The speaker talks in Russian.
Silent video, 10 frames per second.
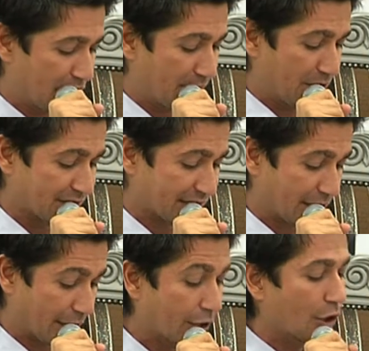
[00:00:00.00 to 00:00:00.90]

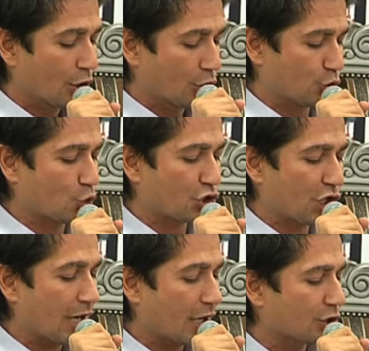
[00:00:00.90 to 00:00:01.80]
Гибинска.
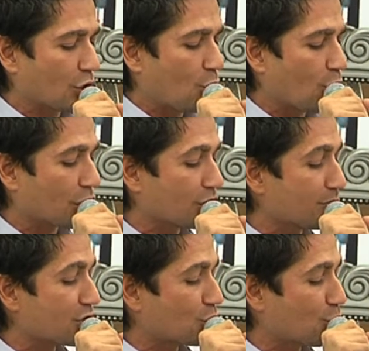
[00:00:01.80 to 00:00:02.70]
Душа – это орган
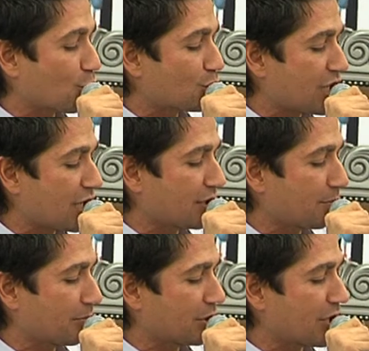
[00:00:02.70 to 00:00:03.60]
между грудей,
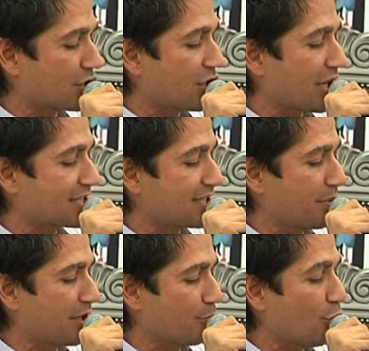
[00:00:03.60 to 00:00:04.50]
напоминающий о
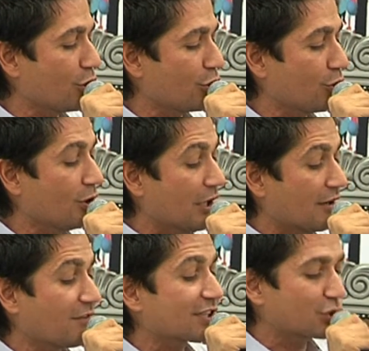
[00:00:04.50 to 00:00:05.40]
себе болью
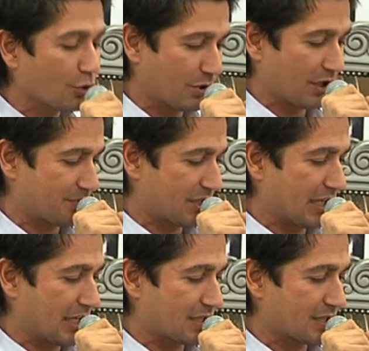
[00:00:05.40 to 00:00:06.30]
в особых
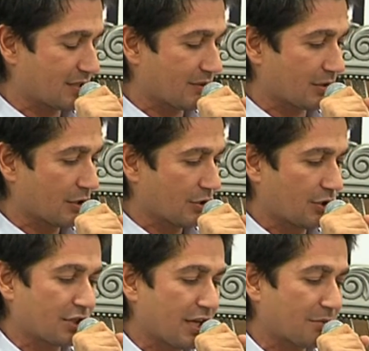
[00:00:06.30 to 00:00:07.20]
обстоятельствах.
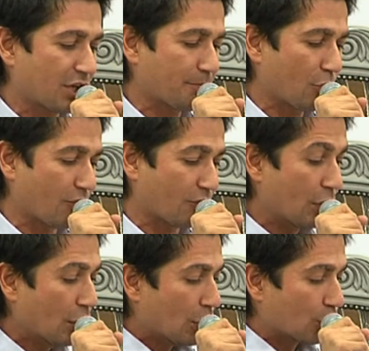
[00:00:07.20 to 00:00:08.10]
Никнейм Коробков.
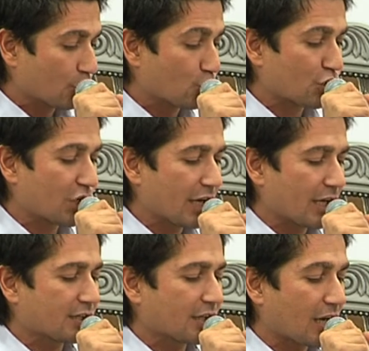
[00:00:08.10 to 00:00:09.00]
Душа –
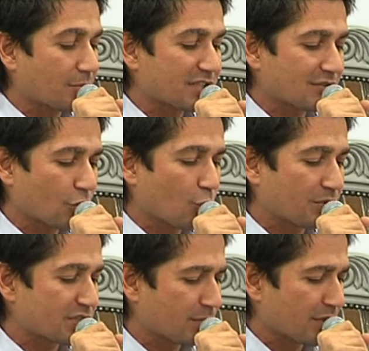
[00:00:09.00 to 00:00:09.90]
это как бы
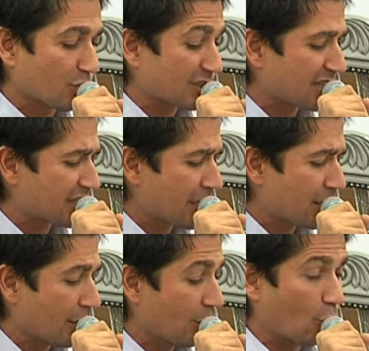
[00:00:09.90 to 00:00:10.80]
совокупность моего
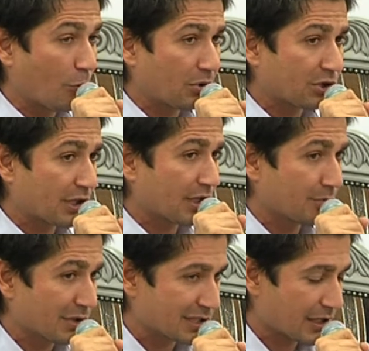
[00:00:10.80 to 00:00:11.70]
сознания, опыта и
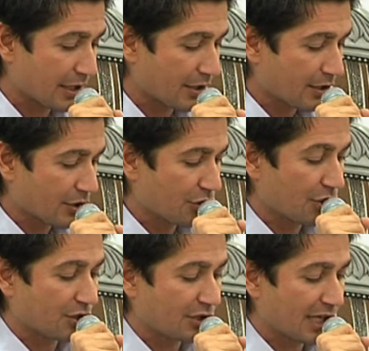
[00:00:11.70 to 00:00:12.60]
мыслей.
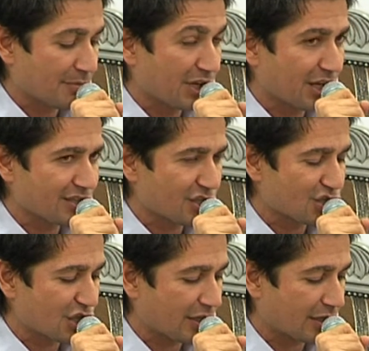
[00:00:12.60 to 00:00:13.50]
Никнейм «Кризис
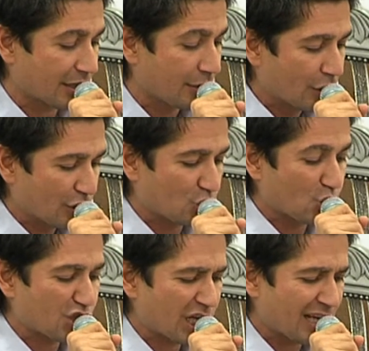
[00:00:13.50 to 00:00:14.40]
жанра».
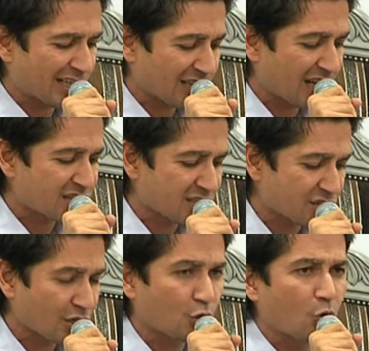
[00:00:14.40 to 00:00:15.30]
Душа – это как
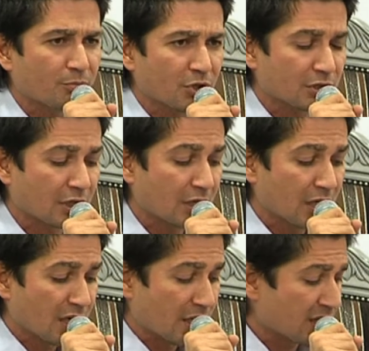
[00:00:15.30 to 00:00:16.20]
детская комната –
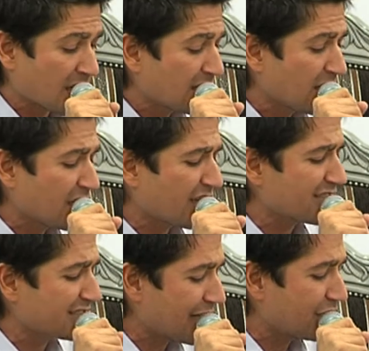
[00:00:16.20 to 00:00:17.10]
Иногда она
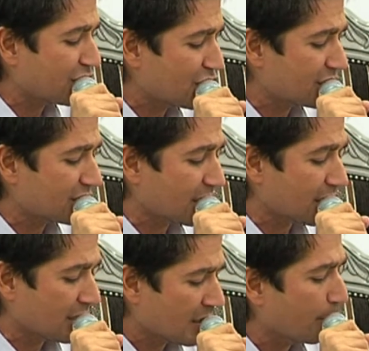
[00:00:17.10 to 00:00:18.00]
кристально чистая
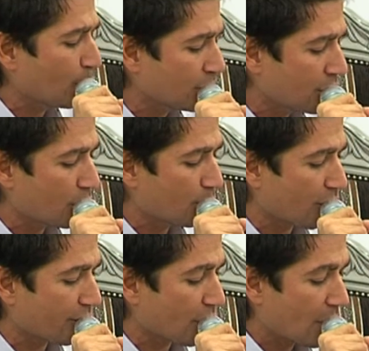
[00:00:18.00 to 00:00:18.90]
и наполнена
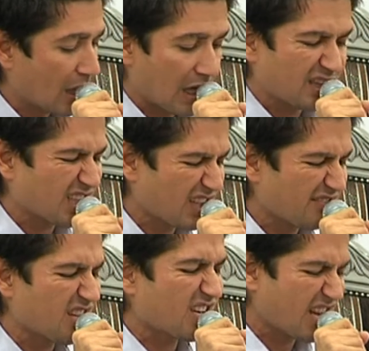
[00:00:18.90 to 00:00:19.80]
любовью, а иногда
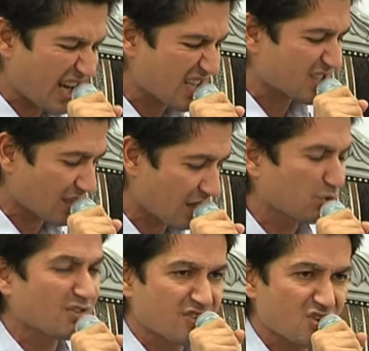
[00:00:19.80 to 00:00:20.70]
в ней грязно, как
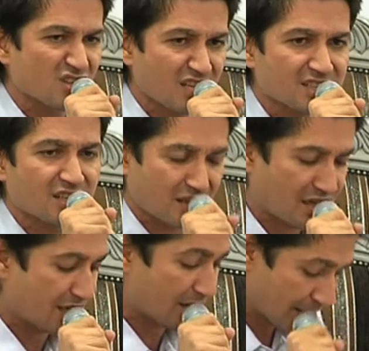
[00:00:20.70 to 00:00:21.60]
будто в нее
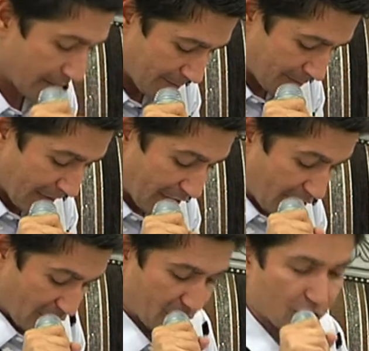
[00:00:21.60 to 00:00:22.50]
насрали.
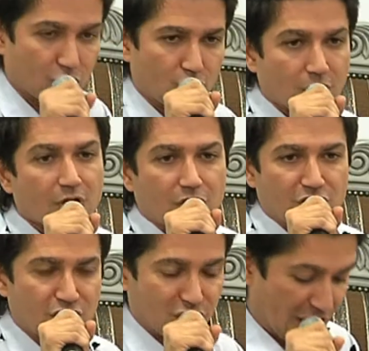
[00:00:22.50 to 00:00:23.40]
Э,
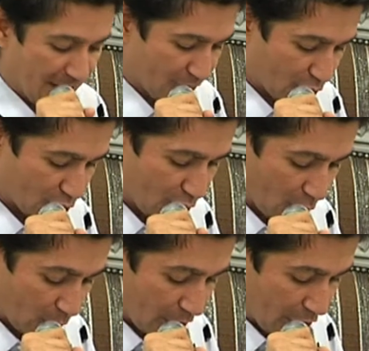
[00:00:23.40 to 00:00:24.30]
никнейм
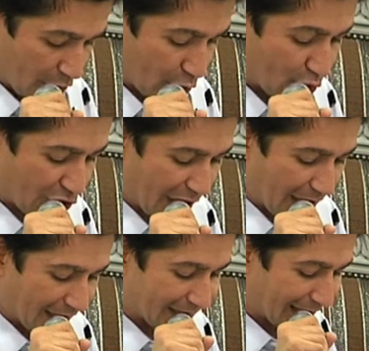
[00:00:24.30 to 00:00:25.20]
Нузгул.
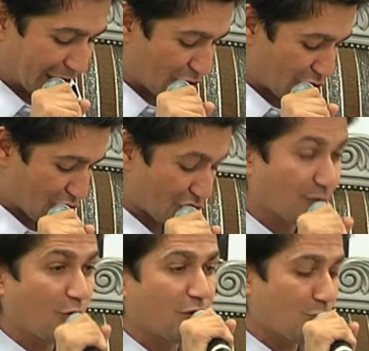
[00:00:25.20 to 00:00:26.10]
Душа – это отличие
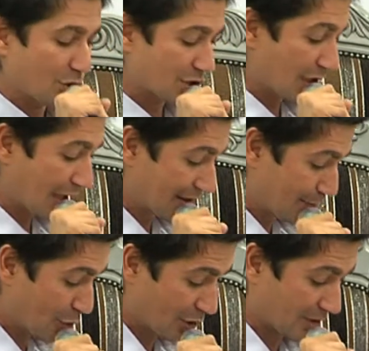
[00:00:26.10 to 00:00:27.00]
живого мозга от
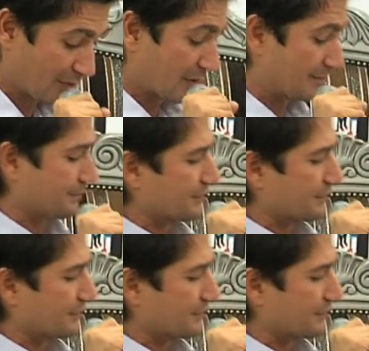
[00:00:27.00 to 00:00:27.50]
мертвого.